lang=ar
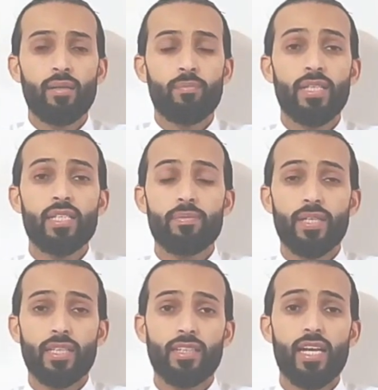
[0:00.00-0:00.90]

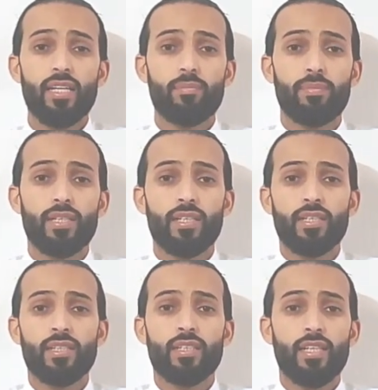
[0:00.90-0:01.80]
بالنسبة للطالب
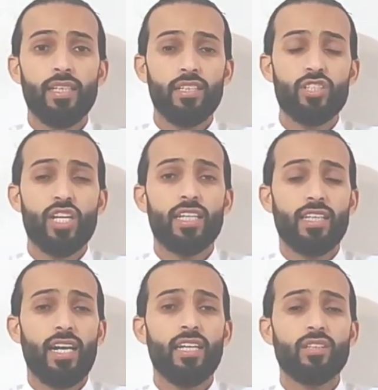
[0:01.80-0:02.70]
آه، اللي
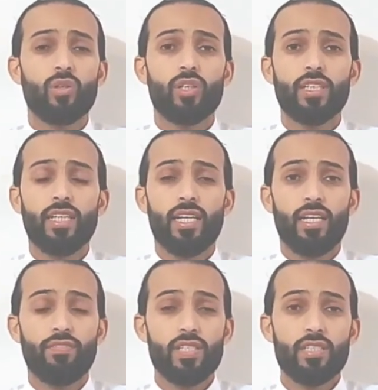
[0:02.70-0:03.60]
جاي على تركيا
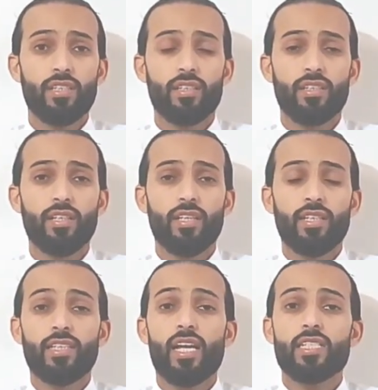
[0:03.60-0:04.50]
لفصل
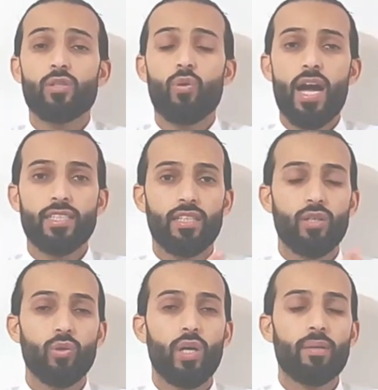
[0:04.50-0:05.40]
دراسي واحد
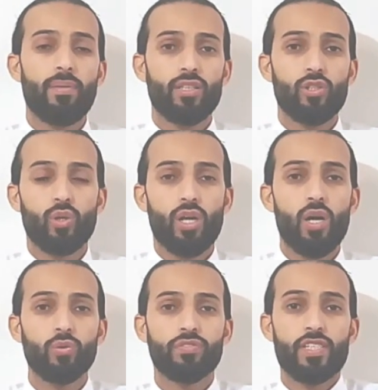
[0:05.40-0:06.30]
اللي هو أربعة أشهر
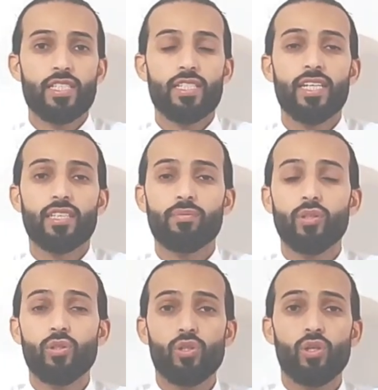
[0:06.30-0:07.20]
أو فصلين
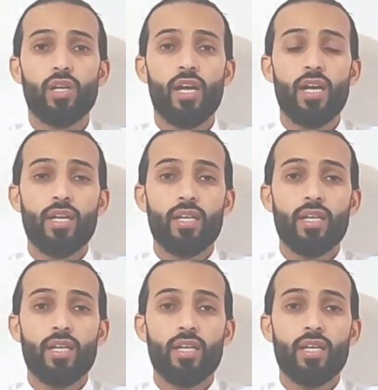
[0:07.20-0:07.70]
ثمان أشهر